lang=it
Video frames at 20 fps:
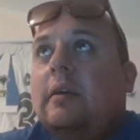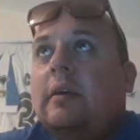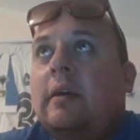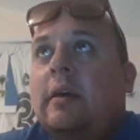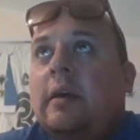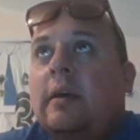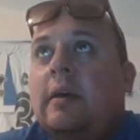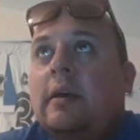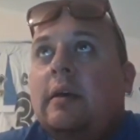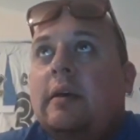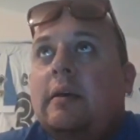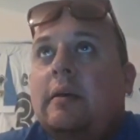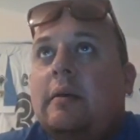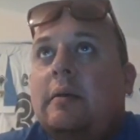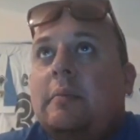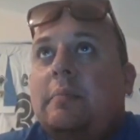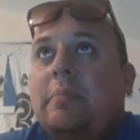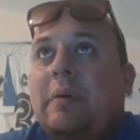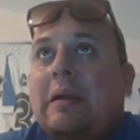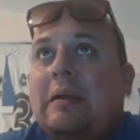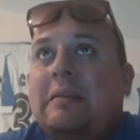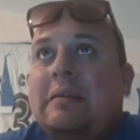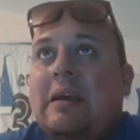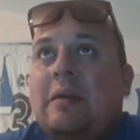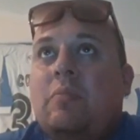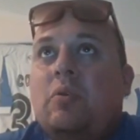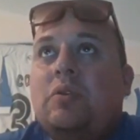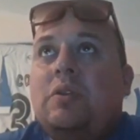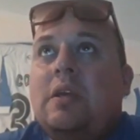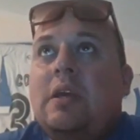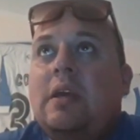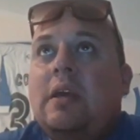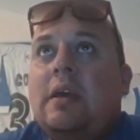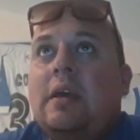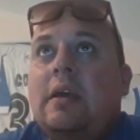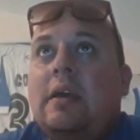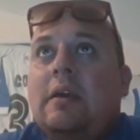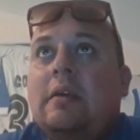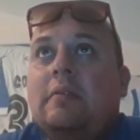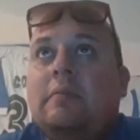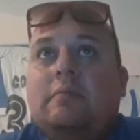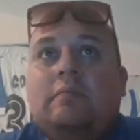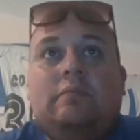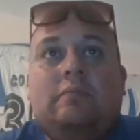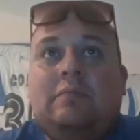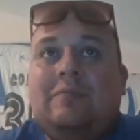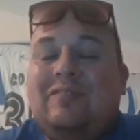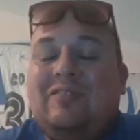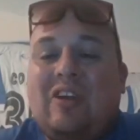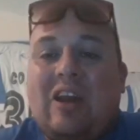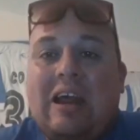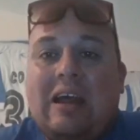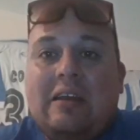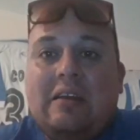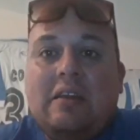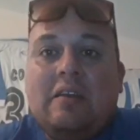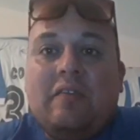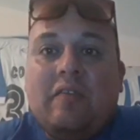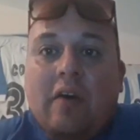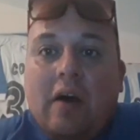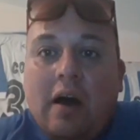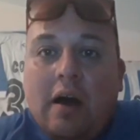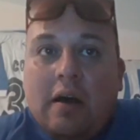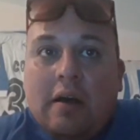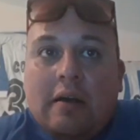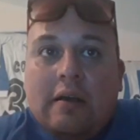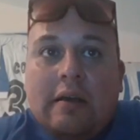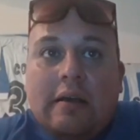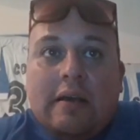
eh, parliamo di tre anni fa,